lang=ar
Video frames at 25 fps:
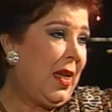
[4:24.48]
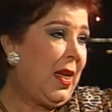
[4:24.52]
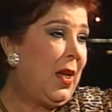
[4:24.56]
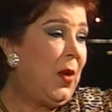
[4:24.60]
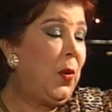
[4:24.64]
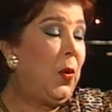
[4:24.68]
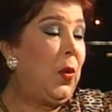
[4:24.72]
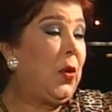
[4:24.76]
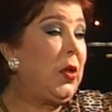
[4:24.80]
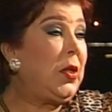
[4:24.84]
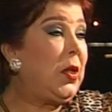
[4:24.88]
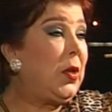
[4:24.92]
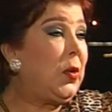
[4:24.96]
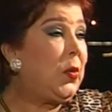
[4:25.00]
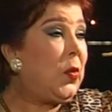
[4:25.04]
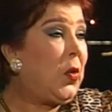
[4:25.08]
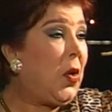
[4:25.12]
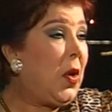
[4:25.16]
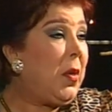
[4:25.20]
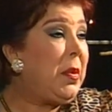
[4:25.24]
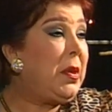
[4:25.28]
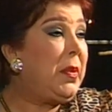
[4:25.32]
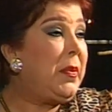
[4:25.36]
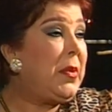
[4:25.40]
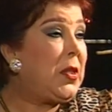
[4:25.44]
وكنت طول
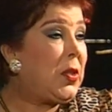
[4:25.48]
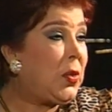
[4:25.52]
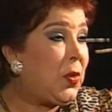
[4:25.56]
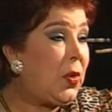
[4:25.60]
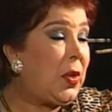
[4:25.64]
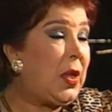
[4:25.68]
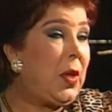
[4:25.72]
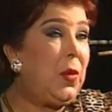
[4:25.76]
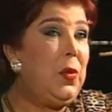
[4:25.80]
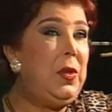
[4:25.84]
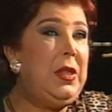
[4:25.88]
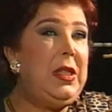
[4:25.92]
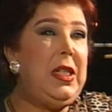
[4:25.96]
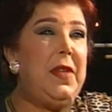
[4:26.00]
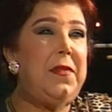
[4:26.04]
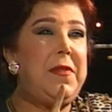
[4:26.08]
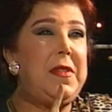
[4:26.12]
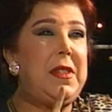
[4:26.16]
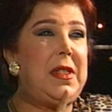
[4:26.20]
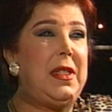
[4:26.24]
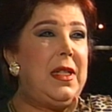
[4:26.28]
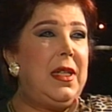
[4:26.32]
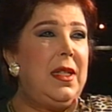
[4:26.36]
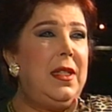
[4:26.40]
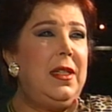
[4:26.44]
عمري من صغرى أقول
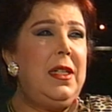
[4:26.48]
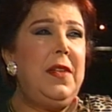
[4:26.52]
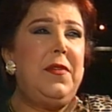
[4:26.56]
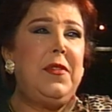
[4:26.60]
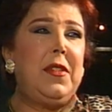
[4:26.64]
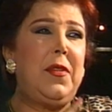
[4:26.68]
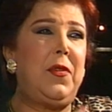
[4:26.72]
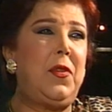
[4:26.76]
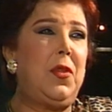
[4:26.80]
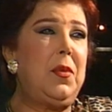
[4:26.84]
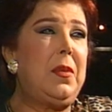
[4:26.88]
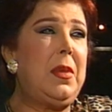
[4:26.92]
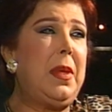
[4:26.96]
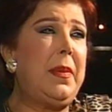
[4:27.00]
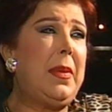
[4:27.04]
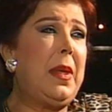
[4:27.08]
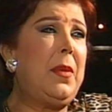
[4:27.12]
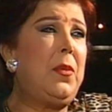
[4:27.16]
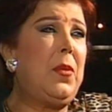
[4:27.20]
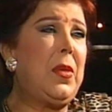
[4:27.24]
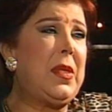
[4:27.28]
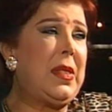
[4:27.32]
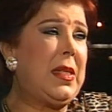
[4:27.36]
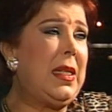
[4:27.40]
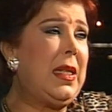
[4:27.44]
نفسي نفسي في يوم أبقى
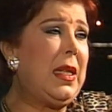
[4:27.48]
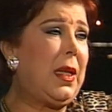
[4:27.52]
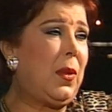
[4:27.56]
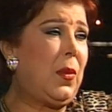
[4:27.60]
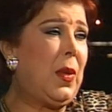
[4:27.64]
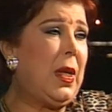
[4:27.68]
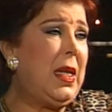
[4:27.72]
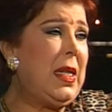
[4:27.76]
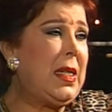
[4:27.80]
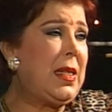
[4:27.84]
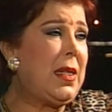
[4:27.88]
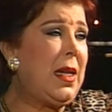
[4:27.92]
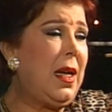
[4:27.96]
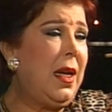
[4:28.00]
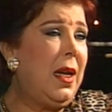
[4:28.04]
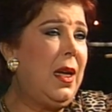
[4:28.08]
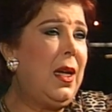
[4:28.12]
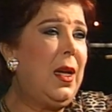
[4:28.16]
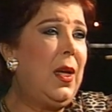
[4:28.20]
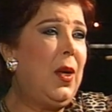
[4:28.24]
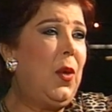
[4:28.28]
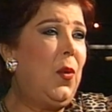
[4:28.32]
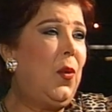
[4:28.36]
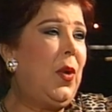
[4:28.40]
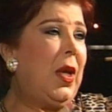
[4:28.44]
ممثلة كويسة
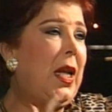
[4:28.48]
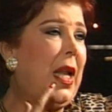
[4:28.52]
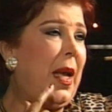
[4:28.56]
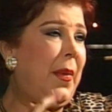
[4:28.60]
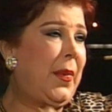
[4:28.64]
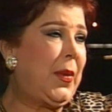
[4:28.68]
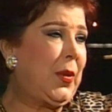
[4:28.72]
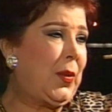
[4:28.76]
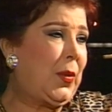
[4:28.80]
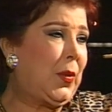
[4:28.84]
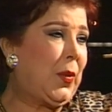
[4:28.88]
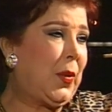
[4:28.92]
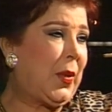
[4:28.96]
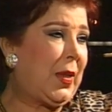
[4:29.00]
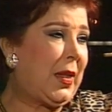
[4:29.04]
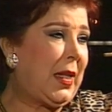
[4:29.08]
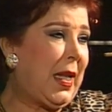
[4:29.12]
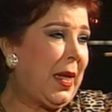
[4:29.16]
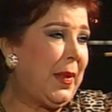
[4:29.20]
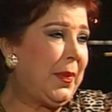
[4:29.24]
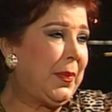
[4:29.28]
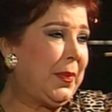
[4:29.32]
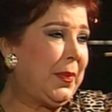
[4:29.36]
وألعب الدور ده